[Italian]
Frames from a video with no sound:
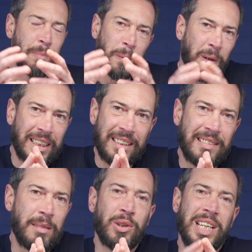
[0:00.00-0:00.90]
è proprio la
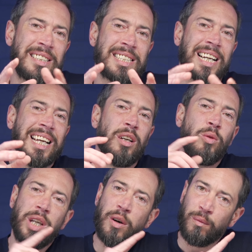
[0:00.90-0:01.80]
testimonianza che
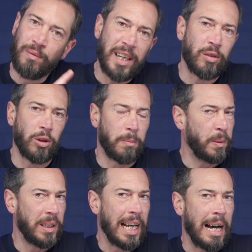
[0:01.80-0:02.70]
lui è un vero
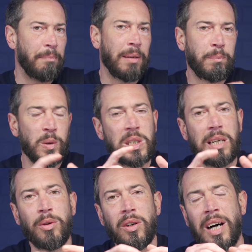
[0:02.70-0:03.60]
top di gamma.
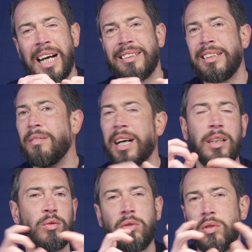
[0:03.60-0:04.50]
Possiamo
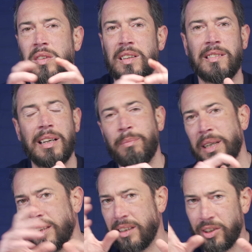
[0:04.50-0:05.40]
attivare tutto senza
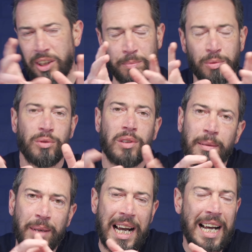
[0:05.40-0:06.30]
perderci appunto
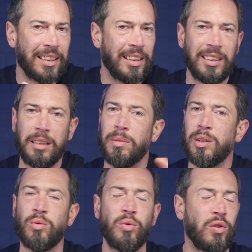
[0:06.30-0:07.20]
nei meandri di
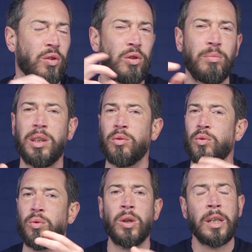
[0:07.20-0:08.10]
menu,
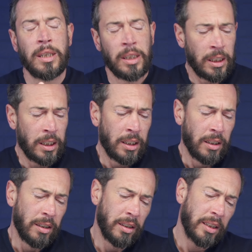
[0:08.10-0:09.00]
sottomenu.
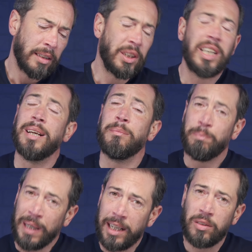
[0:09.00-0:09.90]
Devo dire
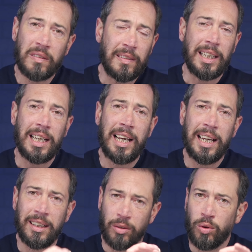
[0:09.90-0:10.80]
in pieno
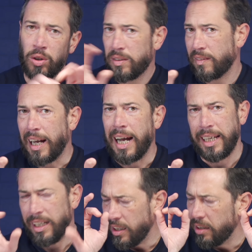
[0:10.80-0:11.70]
stile Google
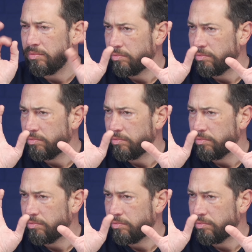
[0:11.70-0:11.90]
Style.